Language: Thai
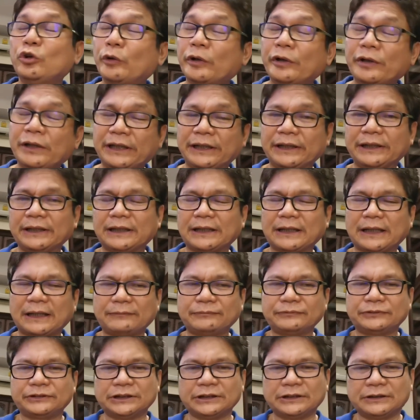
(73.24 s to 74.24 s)
ยูเอลิตนะค
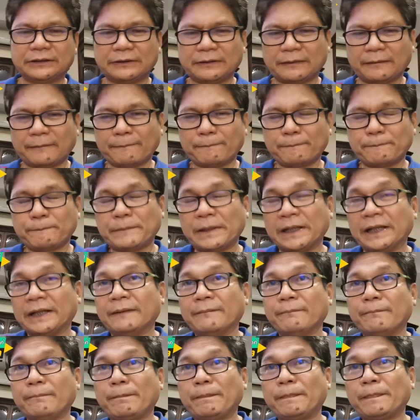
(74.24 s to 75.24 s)
รับซึ่งเป็น
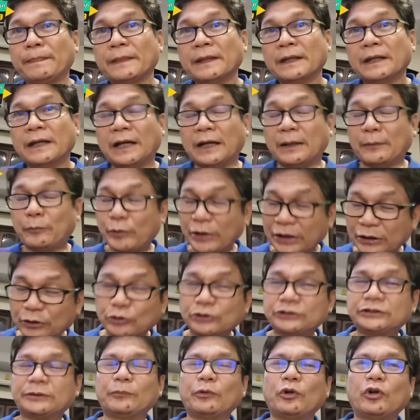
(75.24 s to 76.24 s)
เล่น
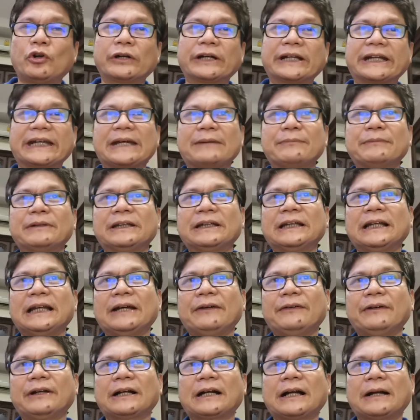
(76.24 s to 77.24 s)
ตัวสำรองในเกมนัดที่
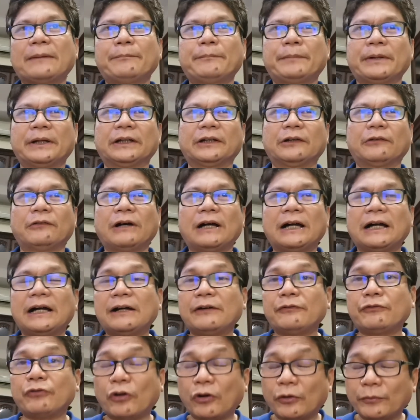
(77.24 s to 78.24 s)
แล้วนะครับ เพียงแต่ว่า
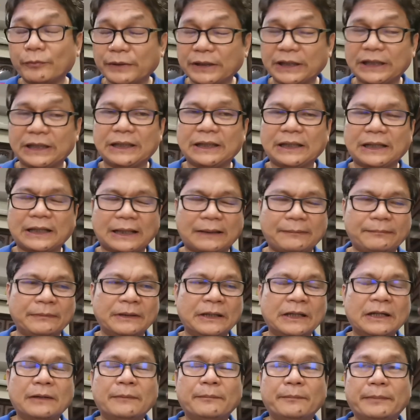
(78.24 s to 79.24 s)
ฟอร์มดีนะครับ
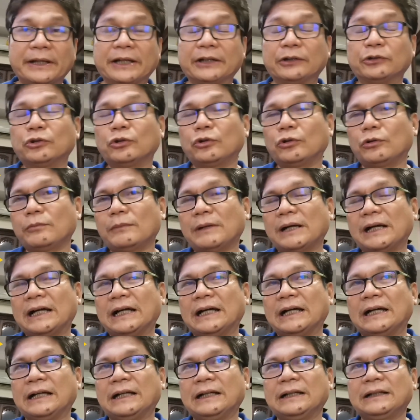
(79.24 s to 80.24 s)
เปลี่ยนตัวลงมา
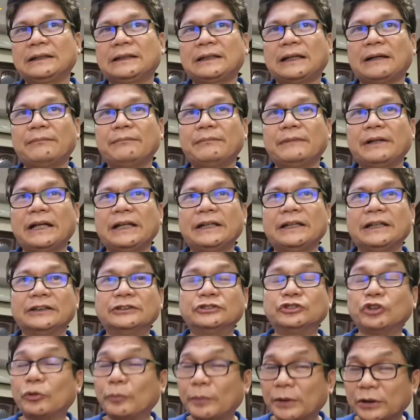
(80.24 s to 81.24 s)
ทำได้ถึ
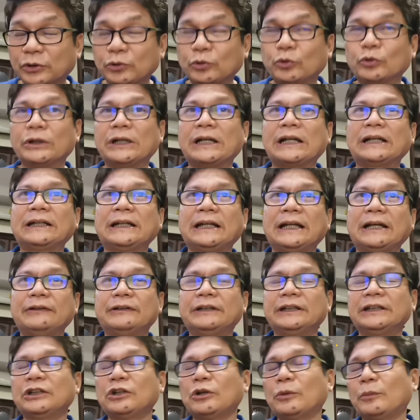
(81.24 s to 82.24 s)
ง 2 ประตู ในนัดที่แล้ว
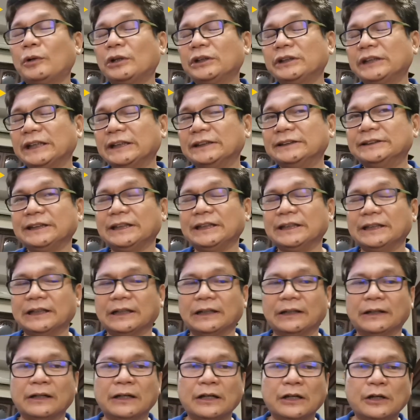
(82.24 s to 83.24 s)
ที่ถล่มออสติน
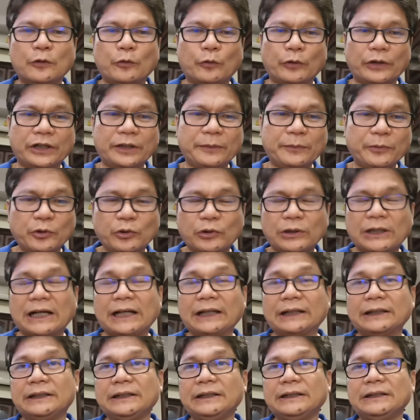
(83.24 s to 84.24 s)
4-1 วันนี้มีโอ
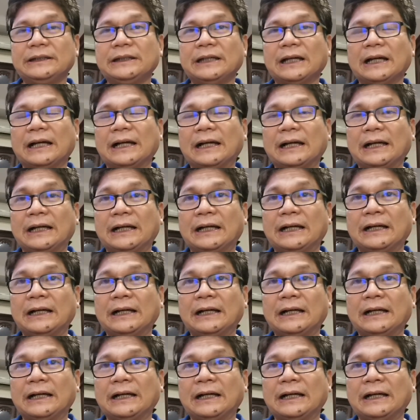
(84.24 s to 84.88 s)
กาสที่จะ